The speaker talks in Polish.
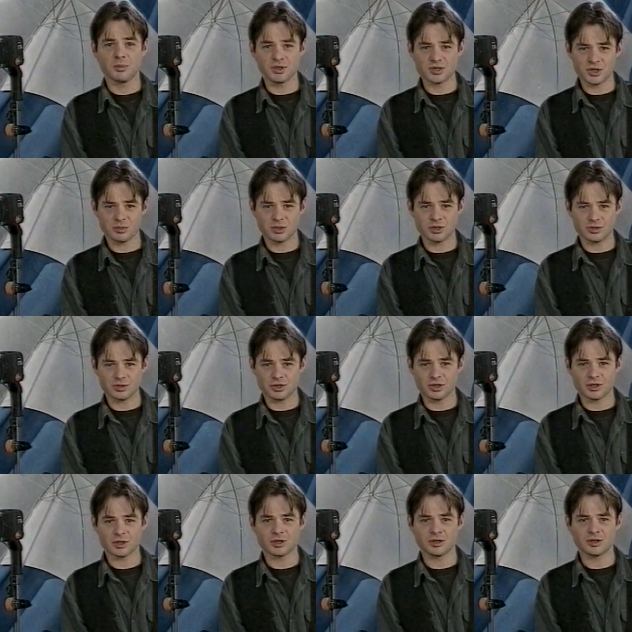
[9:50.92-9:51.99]
Będziemy do
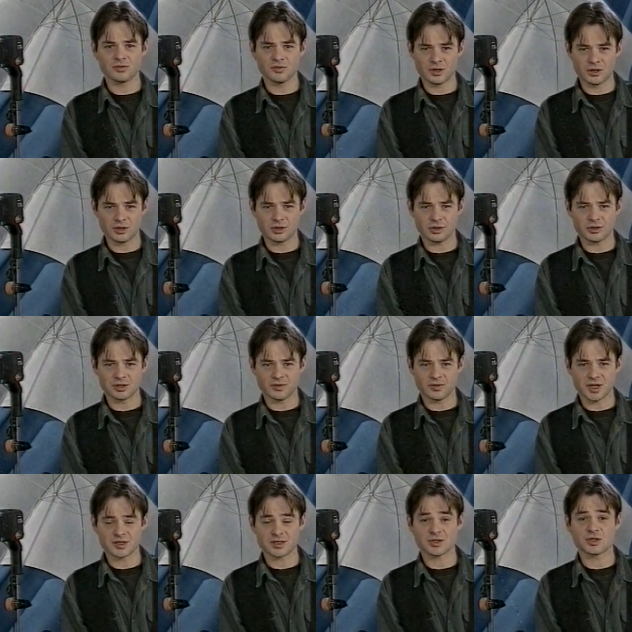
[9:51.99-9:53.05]
nich
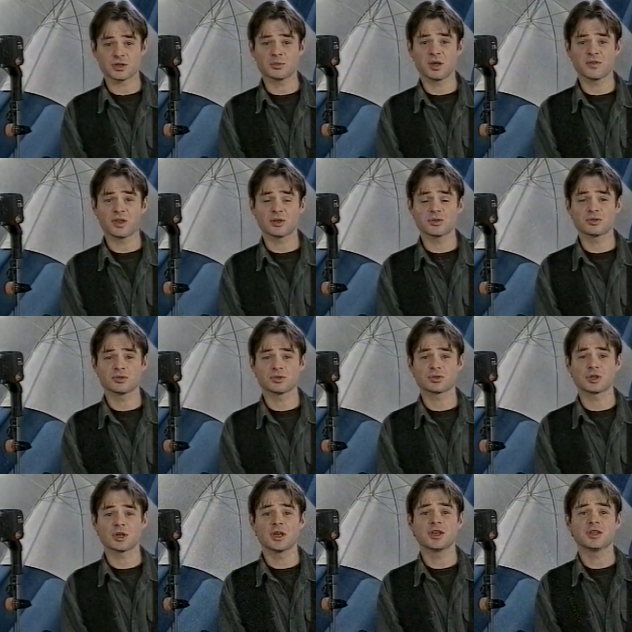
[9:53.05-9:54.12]
wielokrotnie wracać, omawiając
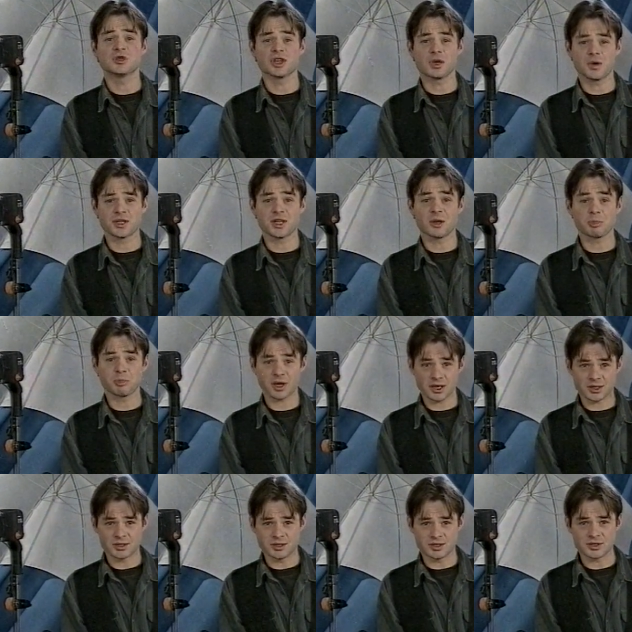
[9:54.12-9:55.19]
już działania
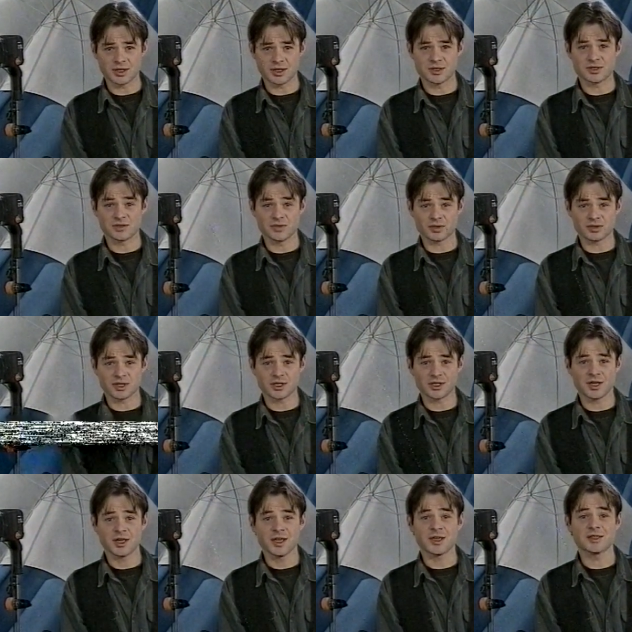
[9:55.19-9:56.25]
praktyczne
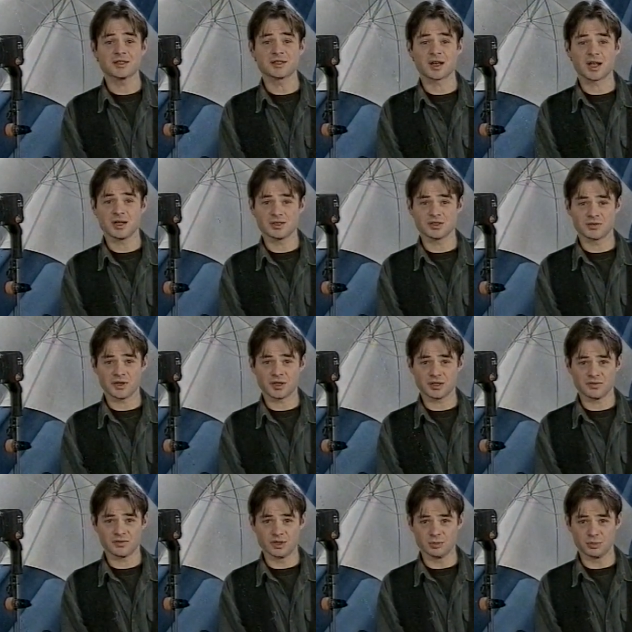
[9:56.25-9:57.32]
związane z
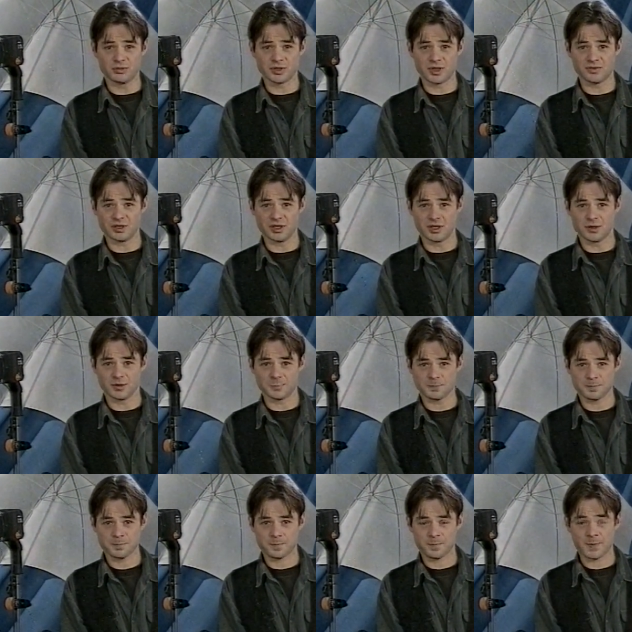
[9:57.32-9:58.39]
realizowaniem filmów na wideo.
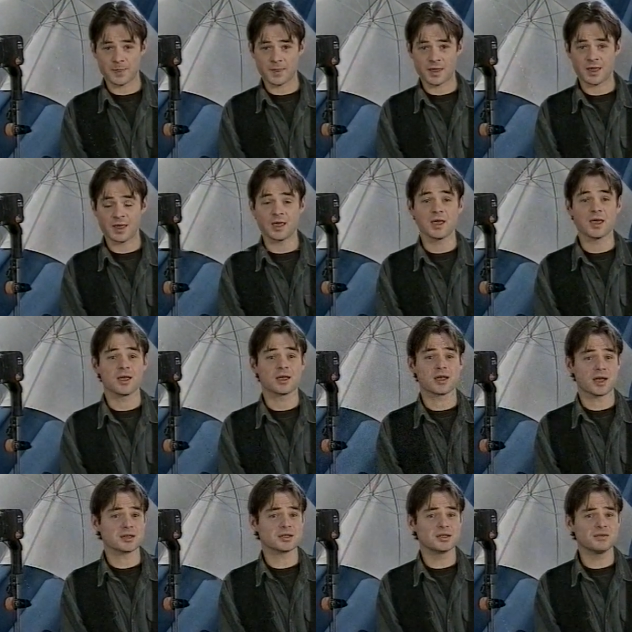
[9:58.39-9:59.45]

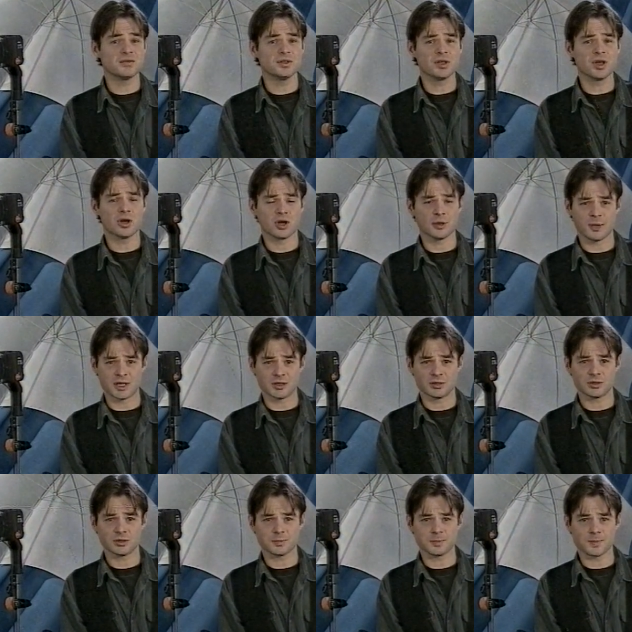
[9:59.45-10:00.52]
Każdy
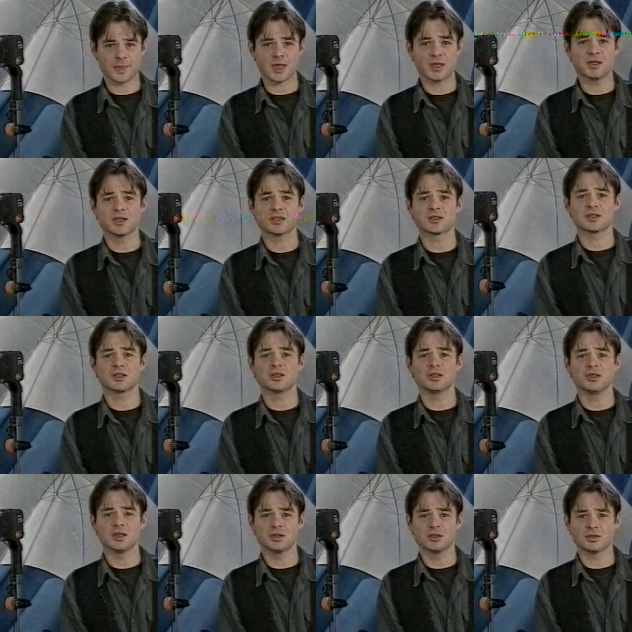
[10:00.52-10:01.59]
wideoamator jest
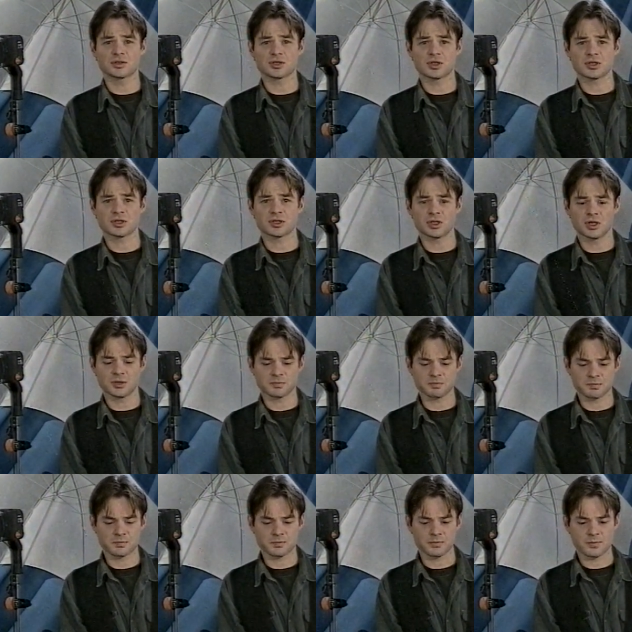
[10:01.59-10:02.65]
jednocześnie
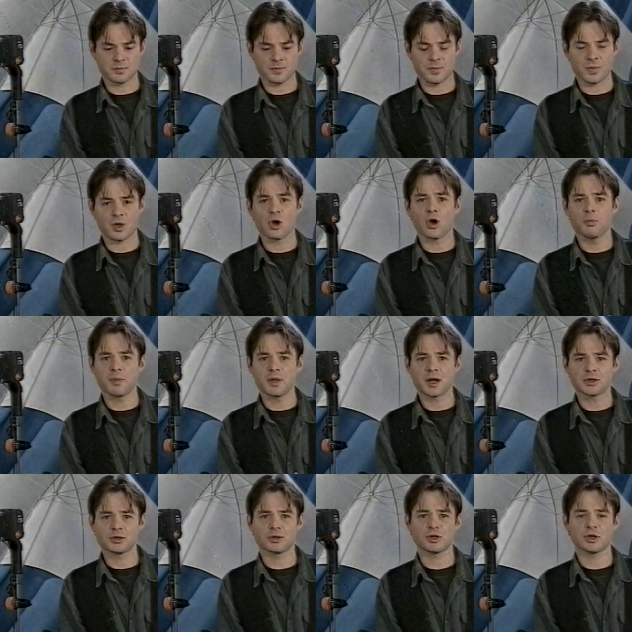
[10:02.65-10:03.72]

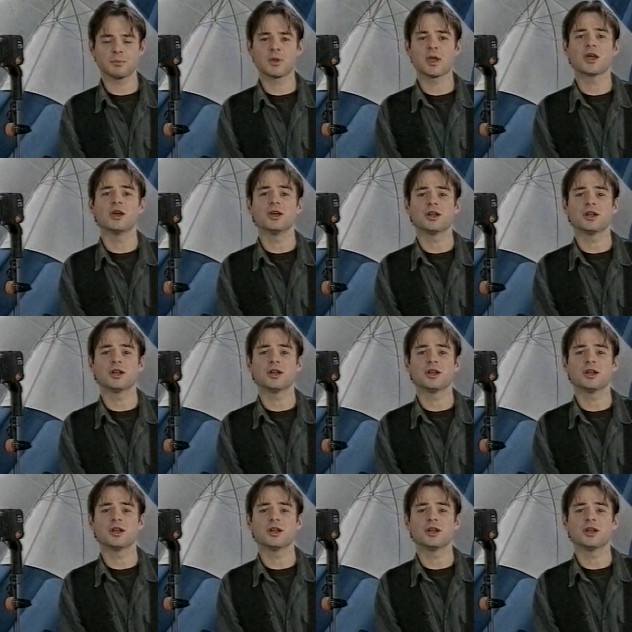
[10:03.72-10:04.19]
operatorem,